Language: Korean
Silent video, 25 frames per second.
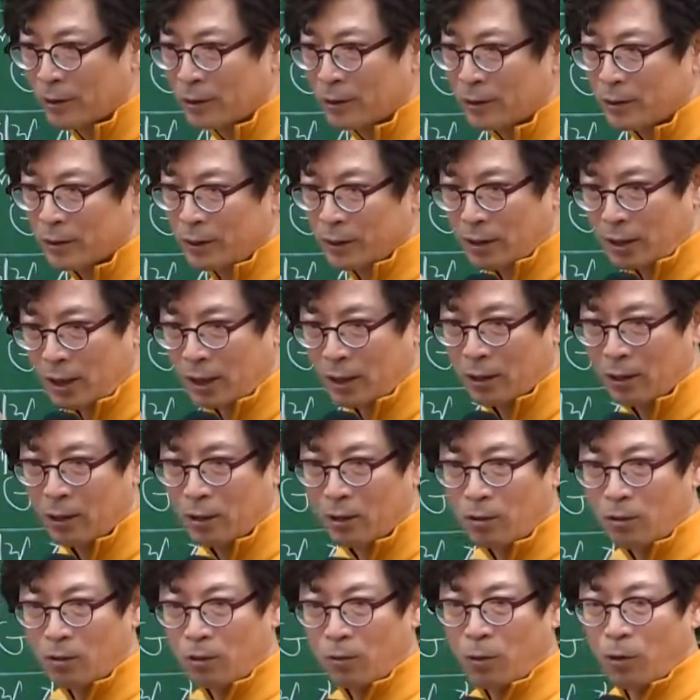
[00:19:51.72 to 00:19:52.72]
그러니까
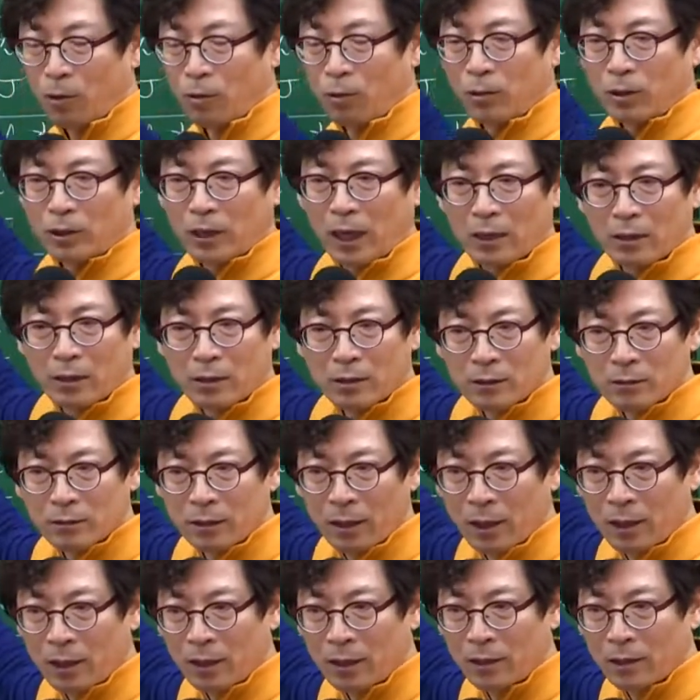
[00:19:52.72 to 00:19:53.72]
번호를 다르게
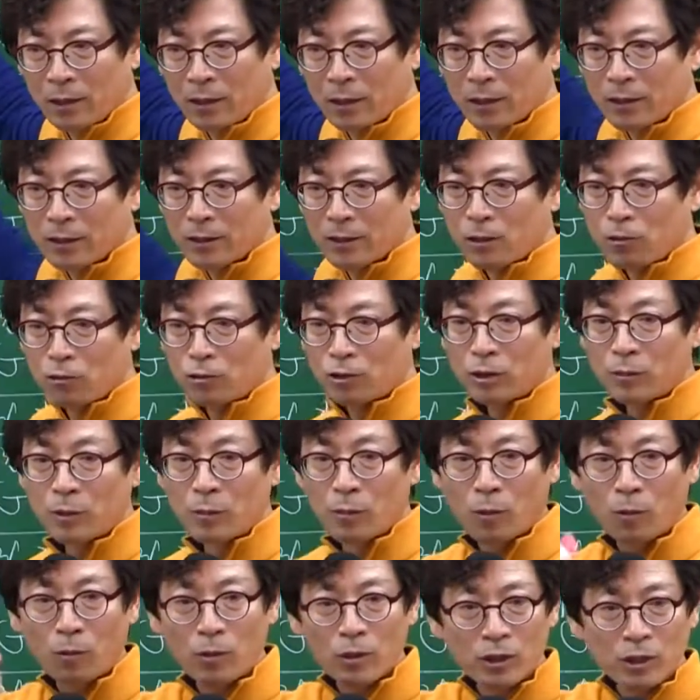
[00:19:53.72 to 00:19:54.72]
쓰네. 이거 유심히
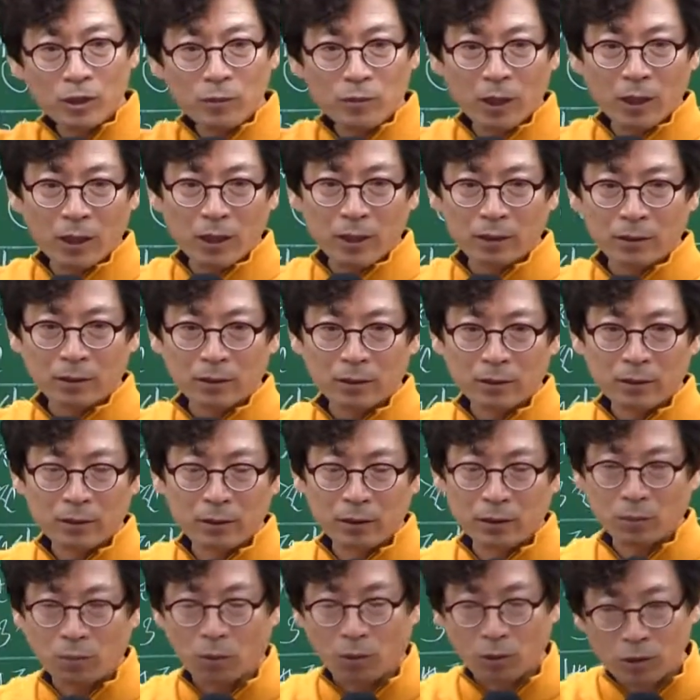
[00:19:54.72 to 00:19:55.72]
보고 있으면
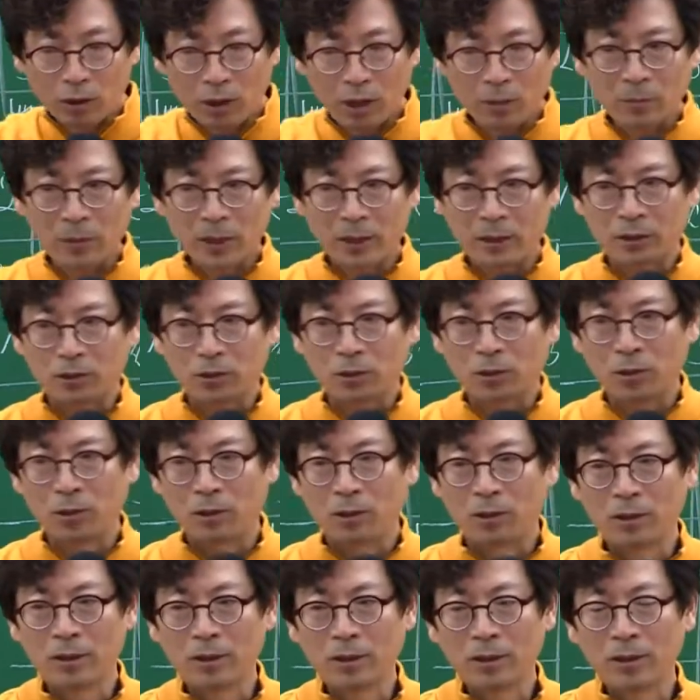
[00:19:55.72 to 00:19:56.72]
그런 게 보인단
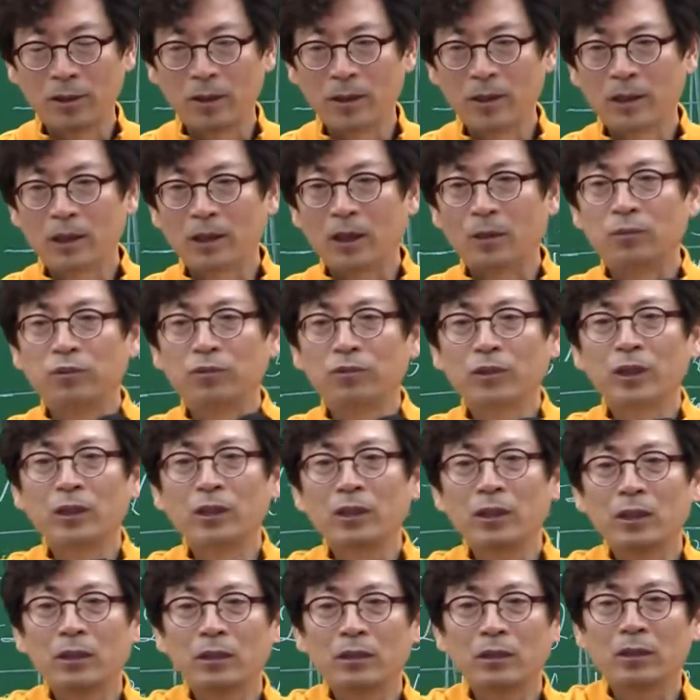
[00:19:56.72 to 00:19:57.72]
말이죠. 그러니까
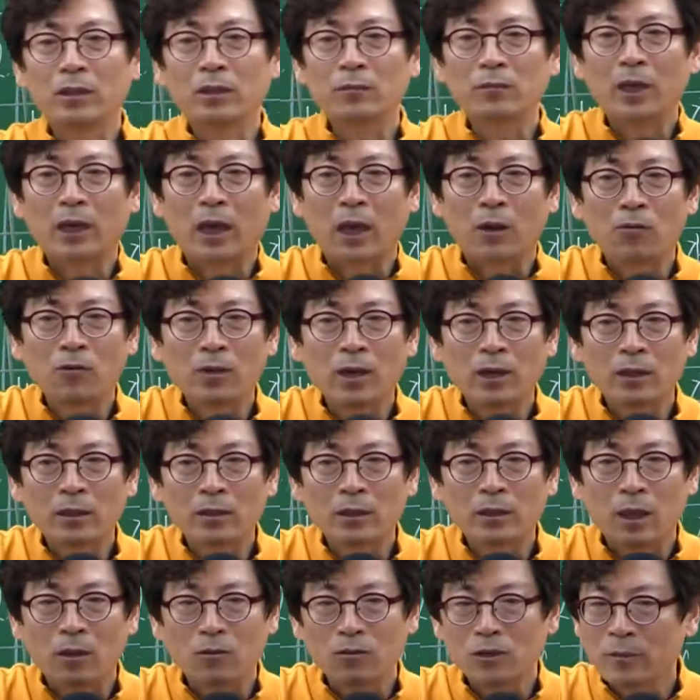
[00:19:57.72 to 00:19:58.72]
부기등기는 여러분 막 애우려고 그럴
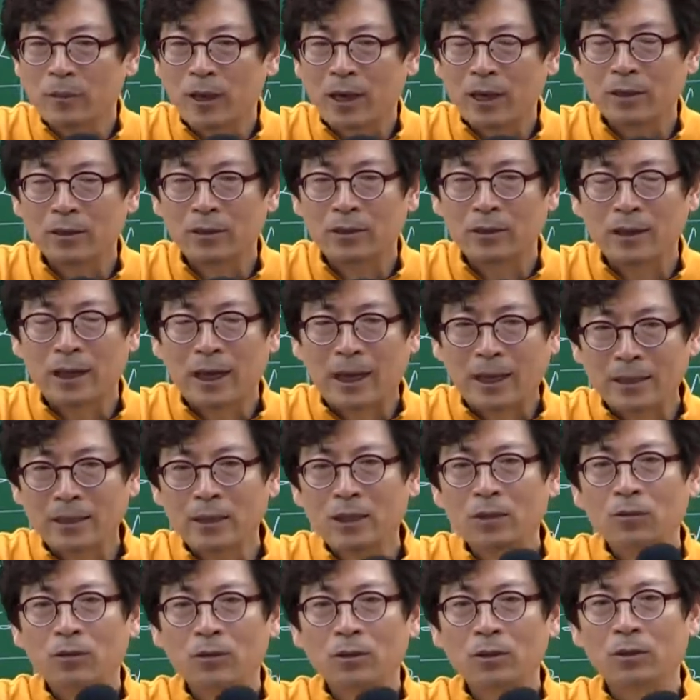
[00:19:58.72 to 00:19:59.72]
때 애우지 마요. 안
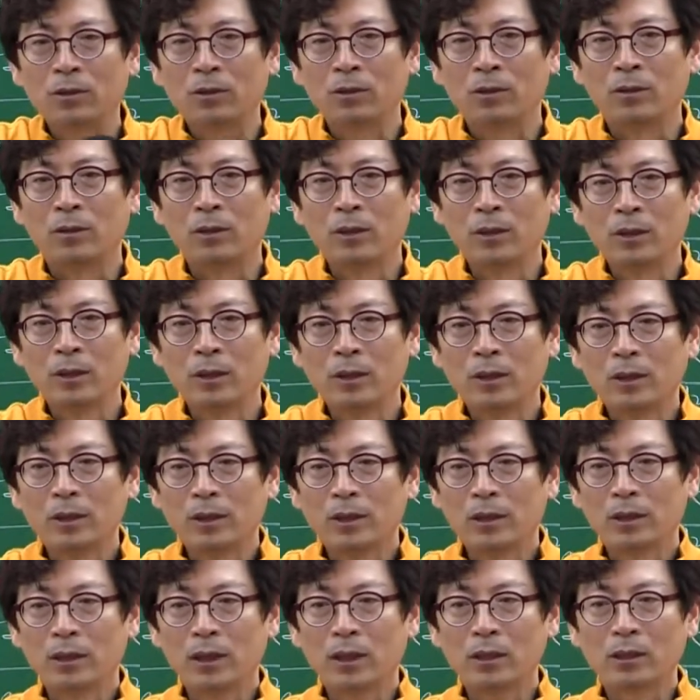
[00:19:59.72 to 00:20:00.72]
애워도
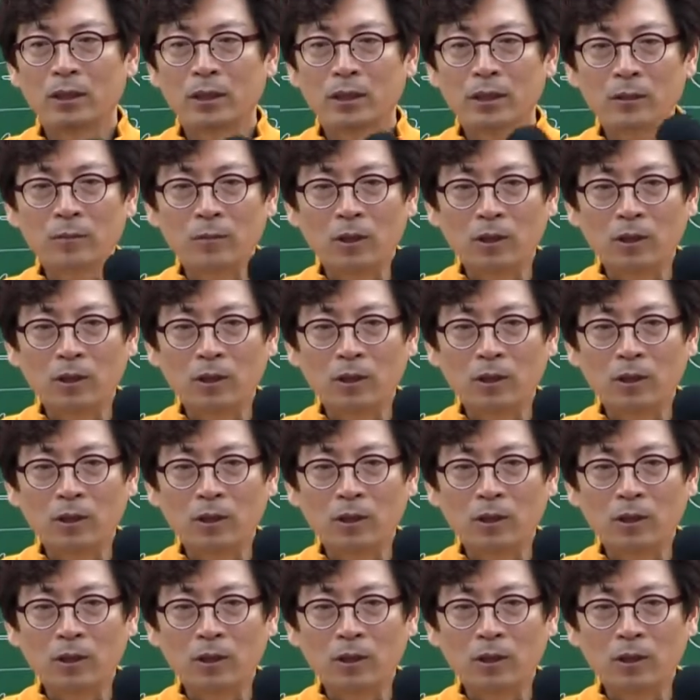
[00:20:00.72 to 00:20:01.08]
이게 지금